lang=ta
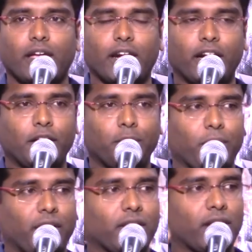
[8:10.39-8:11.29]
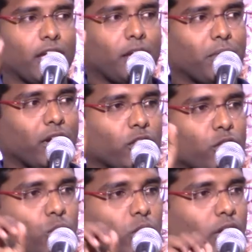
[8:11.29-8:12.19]
இரண்டு பெண்களை
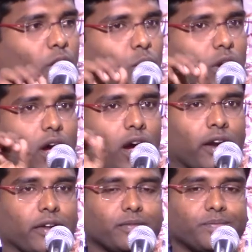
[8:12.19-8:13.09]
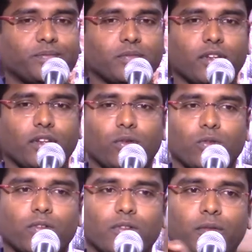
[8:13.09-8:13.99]
மணந்து கொண்ட ஒரு ஆண்
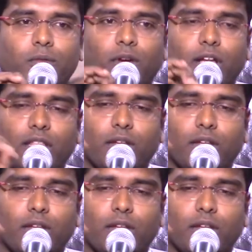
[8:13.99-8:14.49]
அந்த